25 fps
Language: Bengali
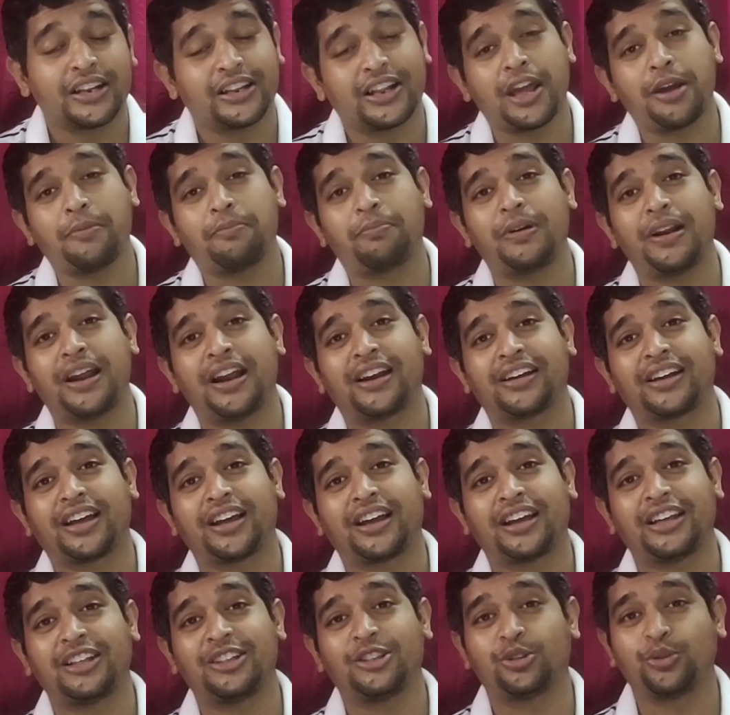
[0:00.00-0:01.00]
সেই
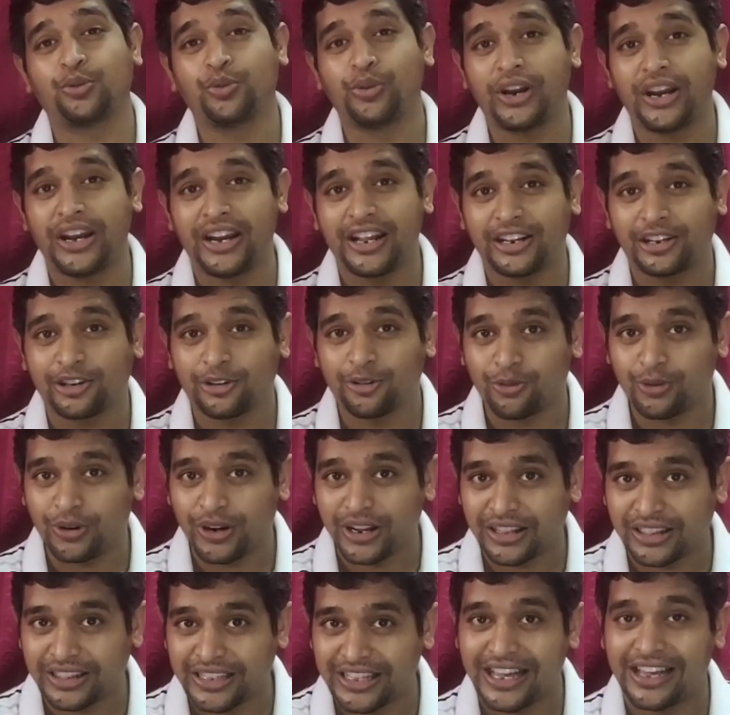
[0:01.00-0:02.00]
প্লেয়ারকে কিন্তু রিলিজ
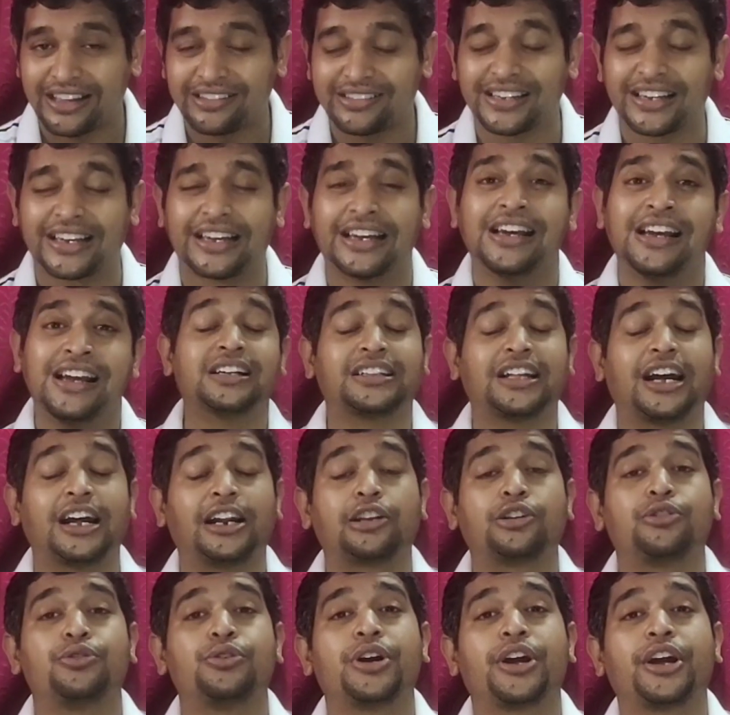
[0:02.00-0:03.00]
করে দিয়েছে
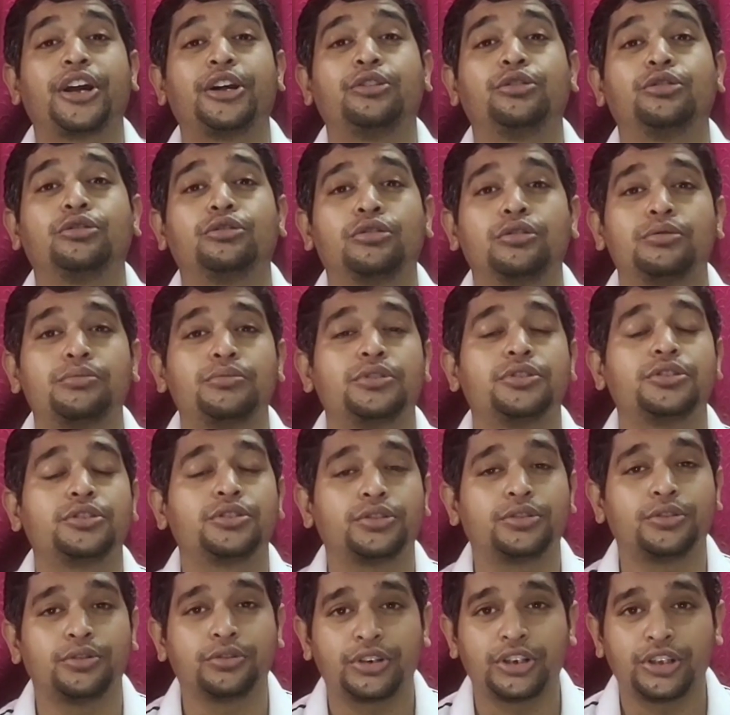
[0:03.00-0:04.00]
তার সঙ্গে কিন্তু
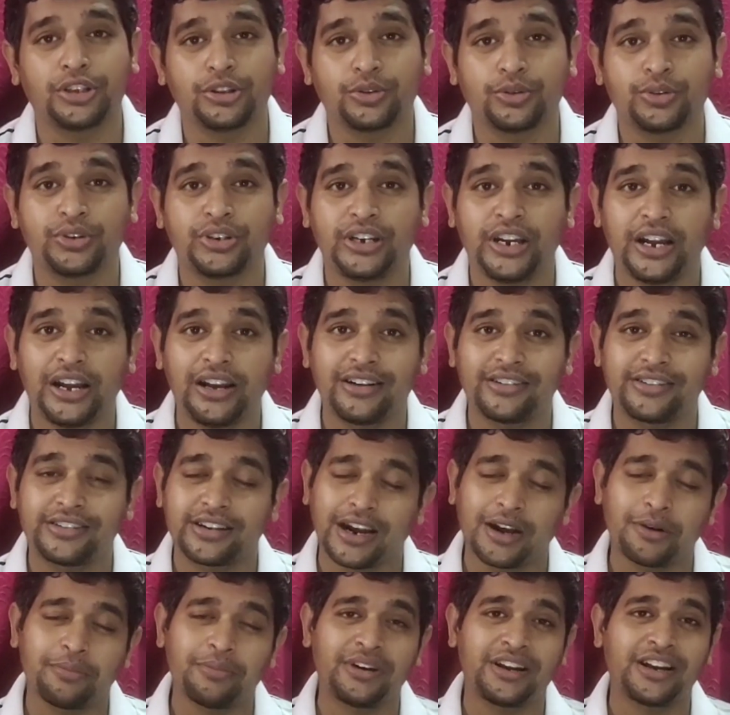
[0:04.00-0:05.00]
সমস্ত কিন্তু ডিল
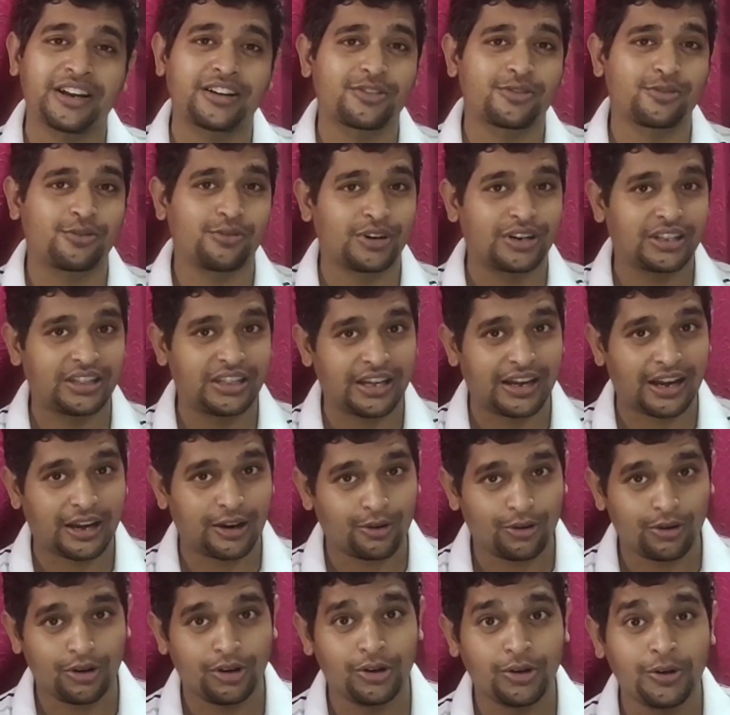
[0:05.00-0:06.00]
টার্মিনেট করে
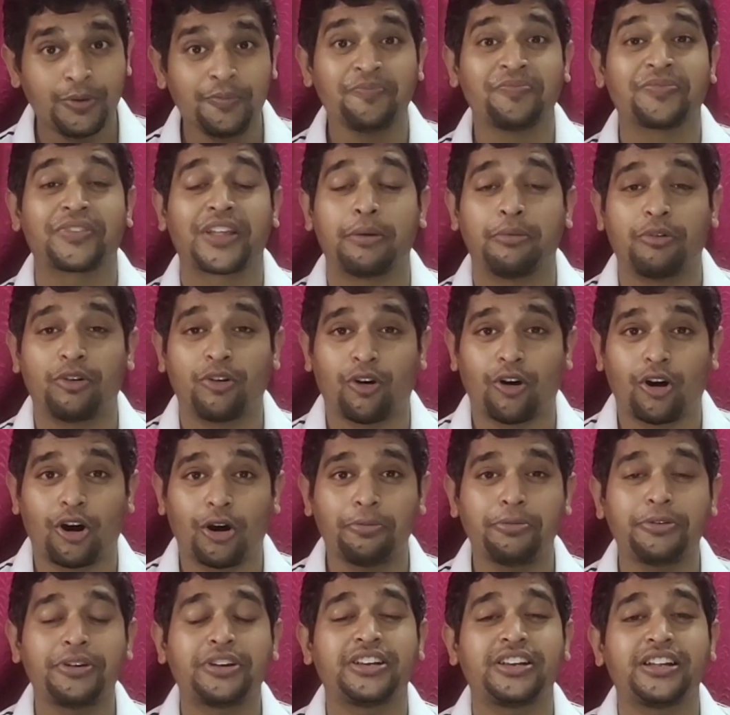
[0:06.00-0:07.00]
দেওয়া হলো এবং
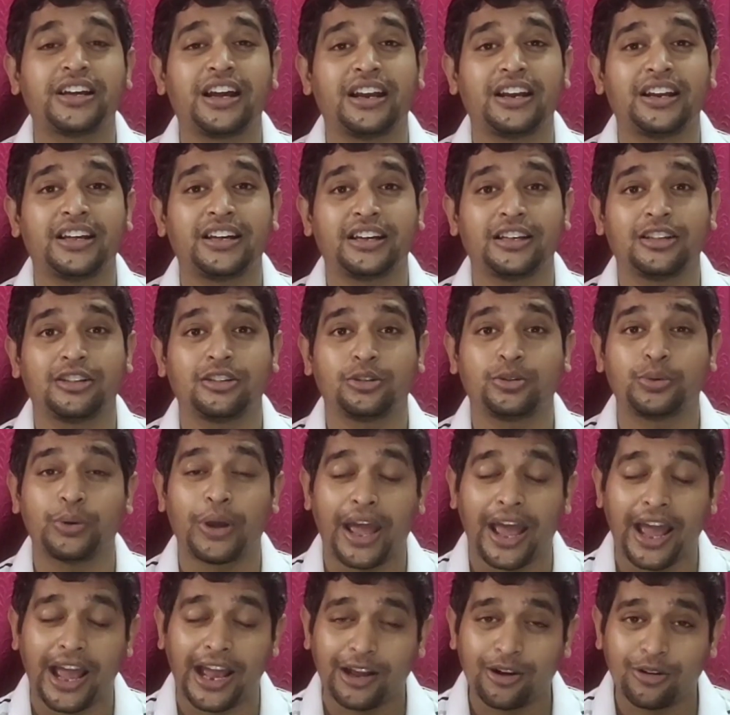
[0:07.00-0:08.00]
অফিসিয়ালি কিন্তু
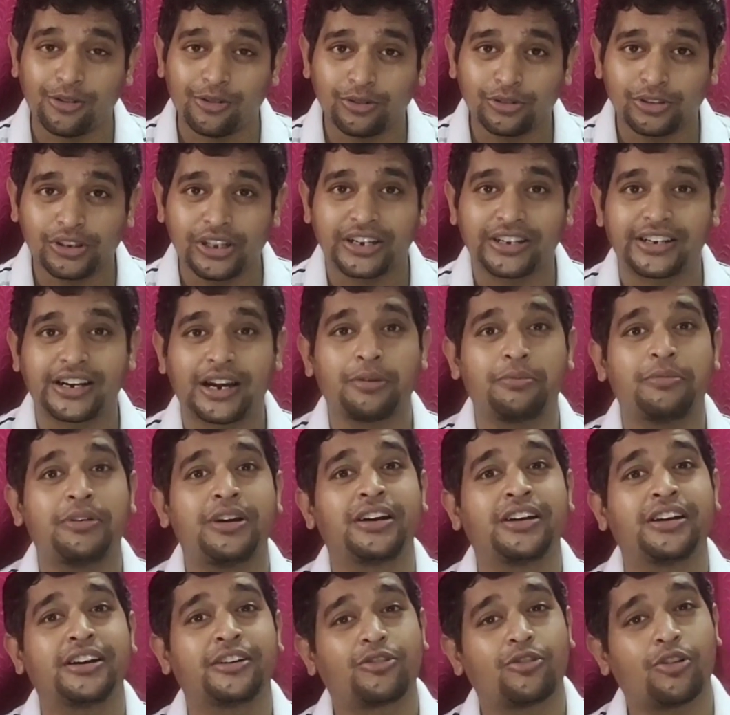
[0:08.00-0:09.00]
এখনও সেই
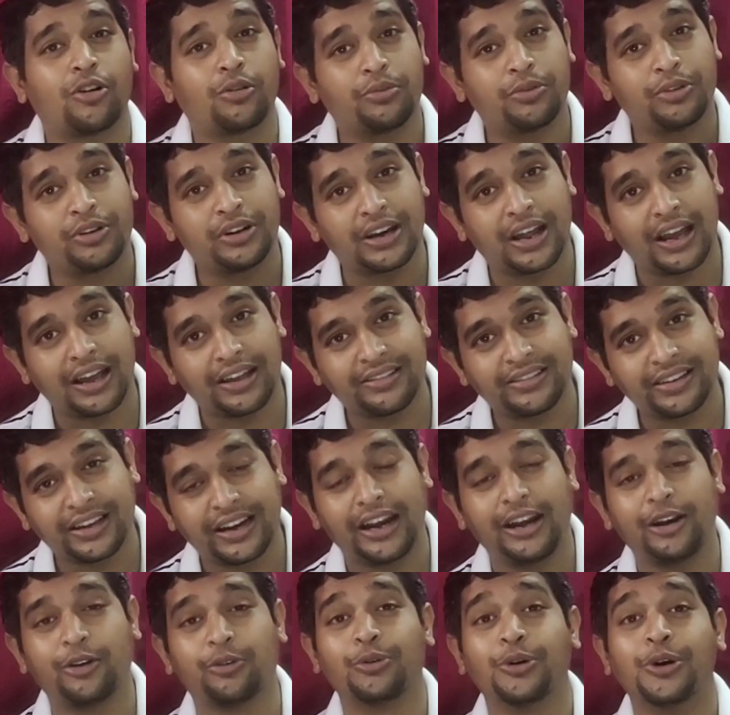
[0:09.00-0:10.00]
টার্মিনেটের খবর না
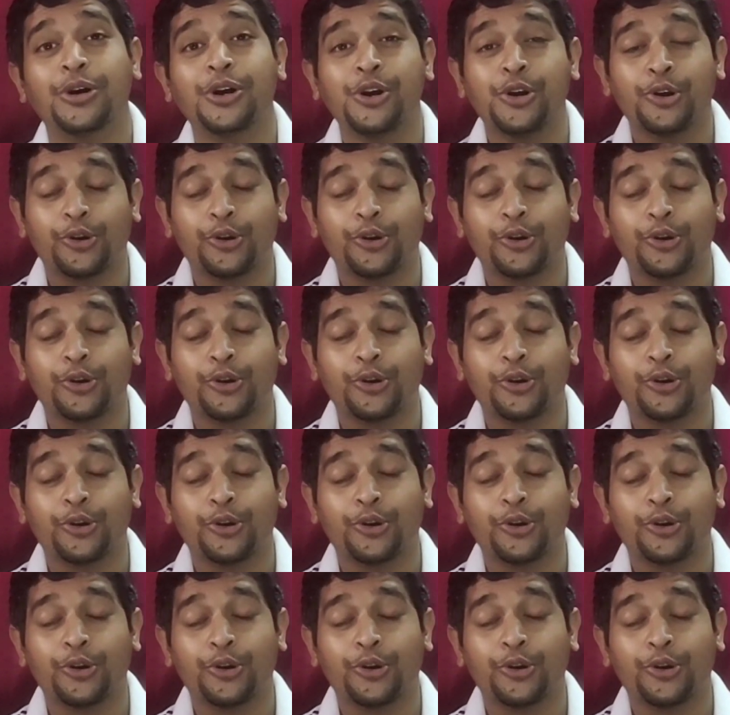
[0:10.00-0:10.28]
জানালেও